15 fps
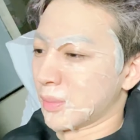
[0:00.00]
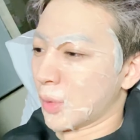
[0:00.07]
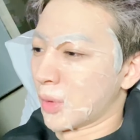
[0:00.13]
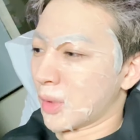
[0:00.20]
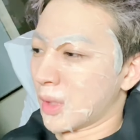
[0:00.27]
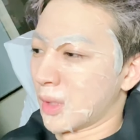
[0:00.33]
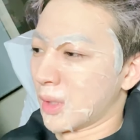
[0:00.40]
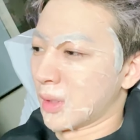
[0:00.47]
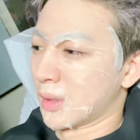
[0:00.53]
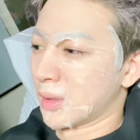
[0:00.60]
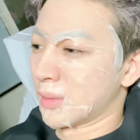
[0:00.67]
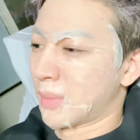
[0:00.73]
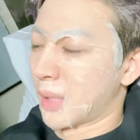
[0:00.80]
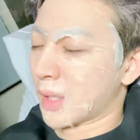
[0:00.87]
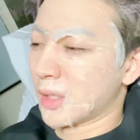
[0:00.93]
뭔가
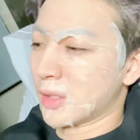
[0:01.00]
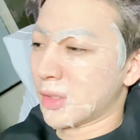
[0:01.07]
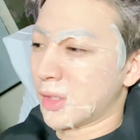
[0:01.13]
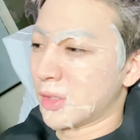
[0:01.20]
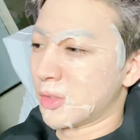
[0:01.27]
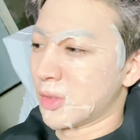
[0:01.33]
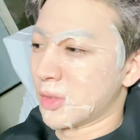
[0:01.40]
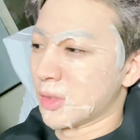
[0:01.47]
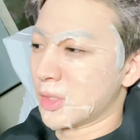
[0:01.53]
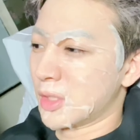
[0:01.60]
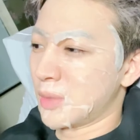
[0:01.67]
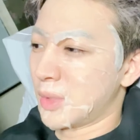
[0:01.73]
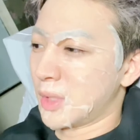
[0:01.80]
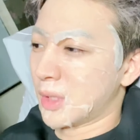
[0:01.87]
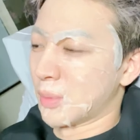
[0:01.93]
밖에서 할 수 있는
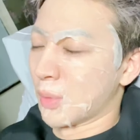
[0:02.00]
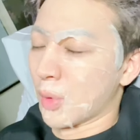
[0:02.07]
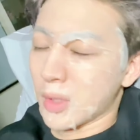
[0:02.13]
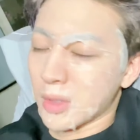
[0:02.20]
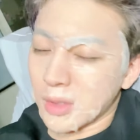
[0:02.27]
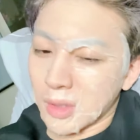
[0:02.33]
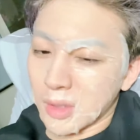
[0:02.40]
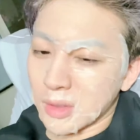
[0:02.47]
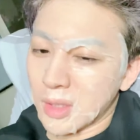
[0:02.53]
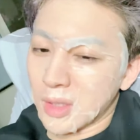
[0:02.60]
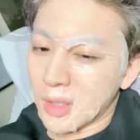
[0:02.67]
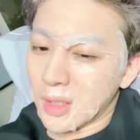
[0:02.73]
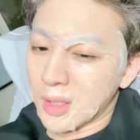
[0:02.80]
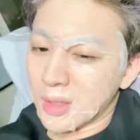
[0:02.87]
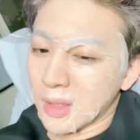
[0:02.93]
취미가 뭐가 있을까
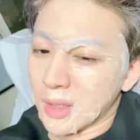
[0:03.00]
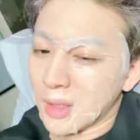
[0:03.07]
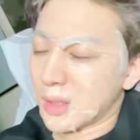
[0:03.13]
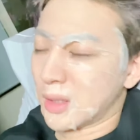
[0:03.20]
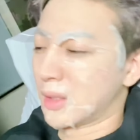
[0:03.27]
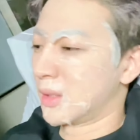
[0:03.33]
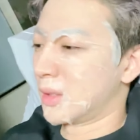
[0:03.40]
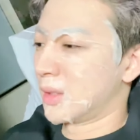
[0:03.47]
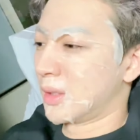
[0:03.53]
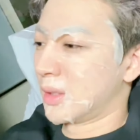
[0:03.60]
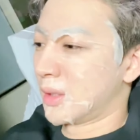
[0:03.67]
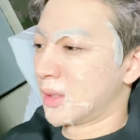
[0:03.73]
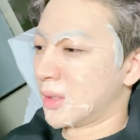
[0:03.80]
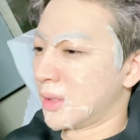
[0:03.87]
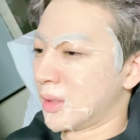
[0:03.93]
생각하다가
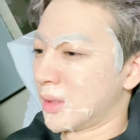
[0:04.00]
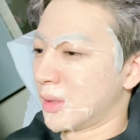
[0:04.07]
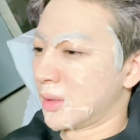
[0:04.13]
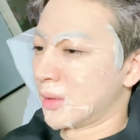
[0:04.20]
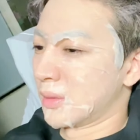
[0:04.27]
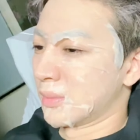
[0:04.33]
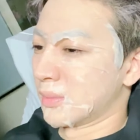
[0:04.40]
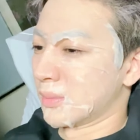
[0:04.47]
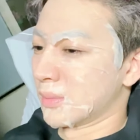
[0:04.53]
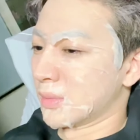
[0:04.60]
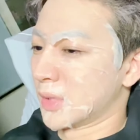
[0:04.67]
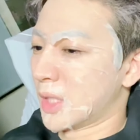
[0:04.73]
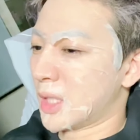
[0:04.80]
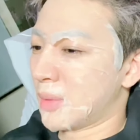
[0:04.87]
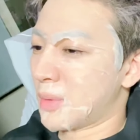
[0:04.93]

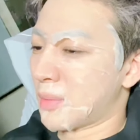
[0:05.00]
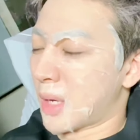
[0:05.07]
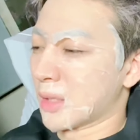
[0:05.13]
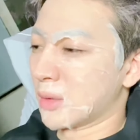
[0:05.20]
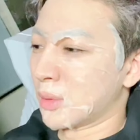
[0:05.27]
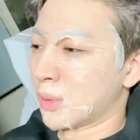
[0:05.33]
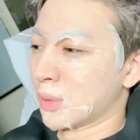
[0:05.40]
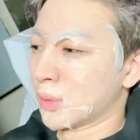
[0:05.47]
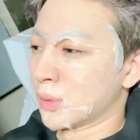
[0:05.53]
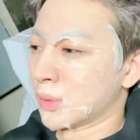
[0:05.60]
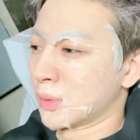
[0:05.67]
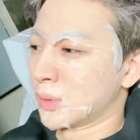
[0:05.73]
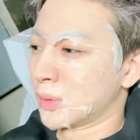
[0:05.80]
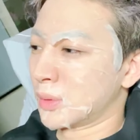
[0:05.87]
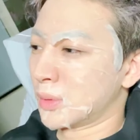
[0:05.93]
음, 사람이 많은
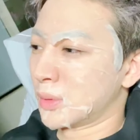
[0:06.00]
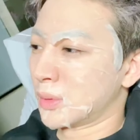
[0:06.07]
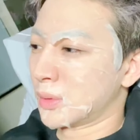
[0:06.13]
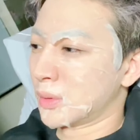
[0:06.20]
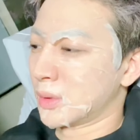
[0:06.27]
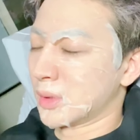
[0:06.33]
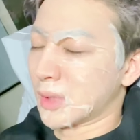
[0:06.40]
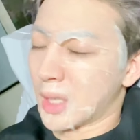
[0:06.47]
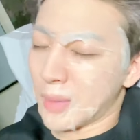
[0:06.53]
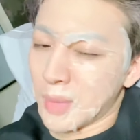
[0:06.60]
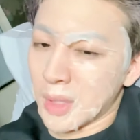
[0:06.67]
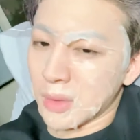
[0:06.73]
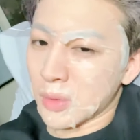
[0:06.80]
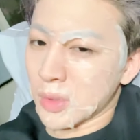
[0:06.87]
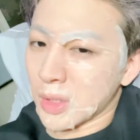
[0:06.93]
곳은
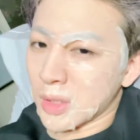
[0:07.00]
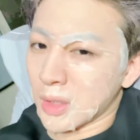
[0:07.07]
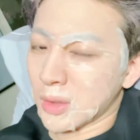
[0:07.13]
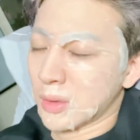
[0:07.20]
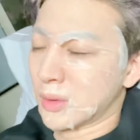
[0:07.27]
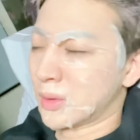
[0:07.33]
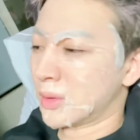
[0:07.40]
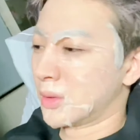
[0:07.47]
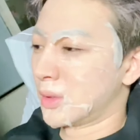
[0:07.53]
가면 안 되잖아요.